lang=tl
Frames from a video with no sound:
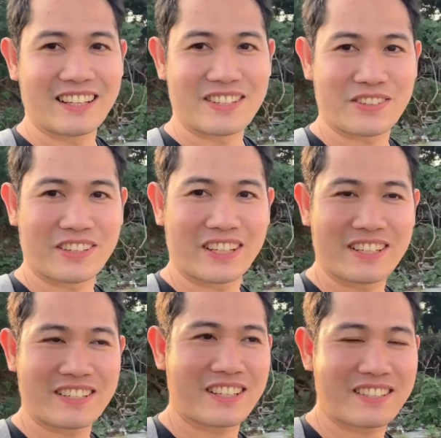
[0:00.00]
So
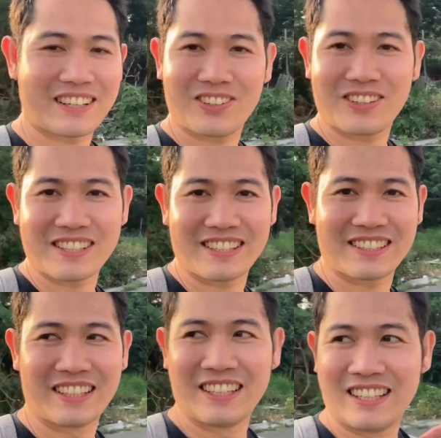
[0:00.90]
ayan, saya-saya ako kasi
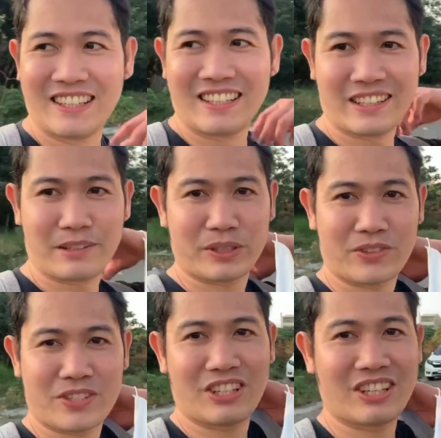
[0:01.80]
namit
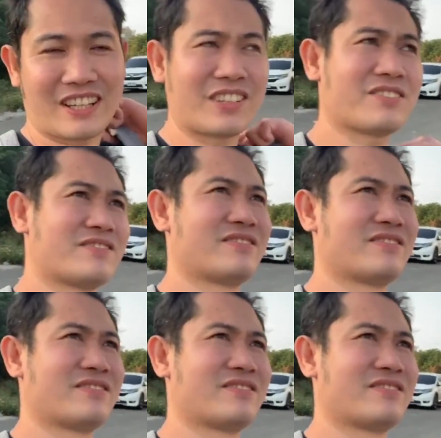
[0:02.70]
ko sila